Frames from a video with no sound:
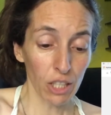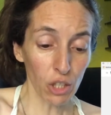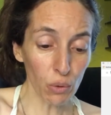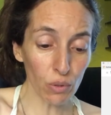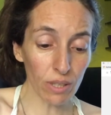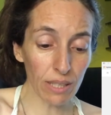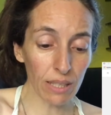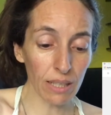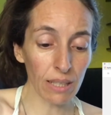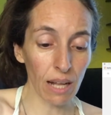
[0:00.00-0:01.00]
E o terceiro
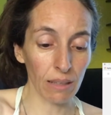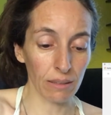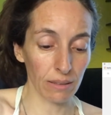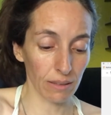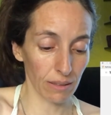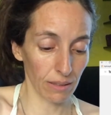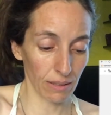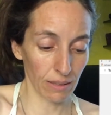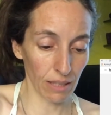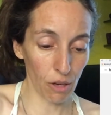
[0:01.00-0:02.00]
canal
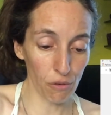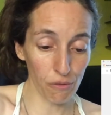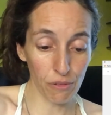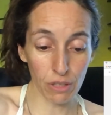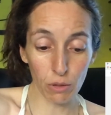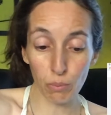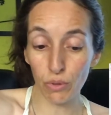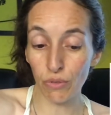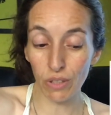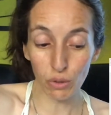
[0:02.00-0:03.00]
eh, é o Verde
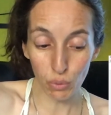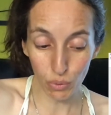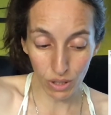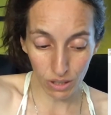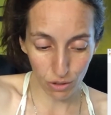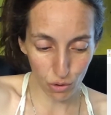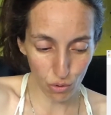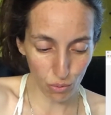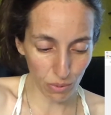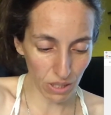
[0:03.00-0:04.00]
Porventura, que
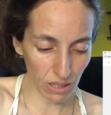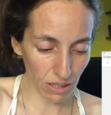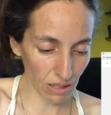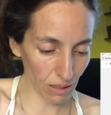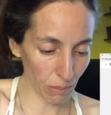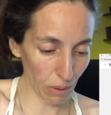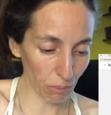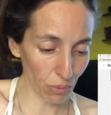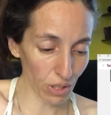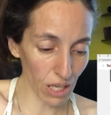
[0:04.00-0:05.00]
descobri assim também
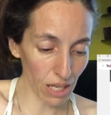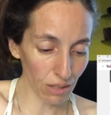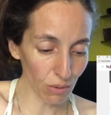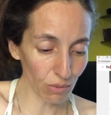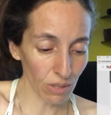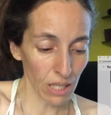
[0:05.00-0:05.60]
por acaso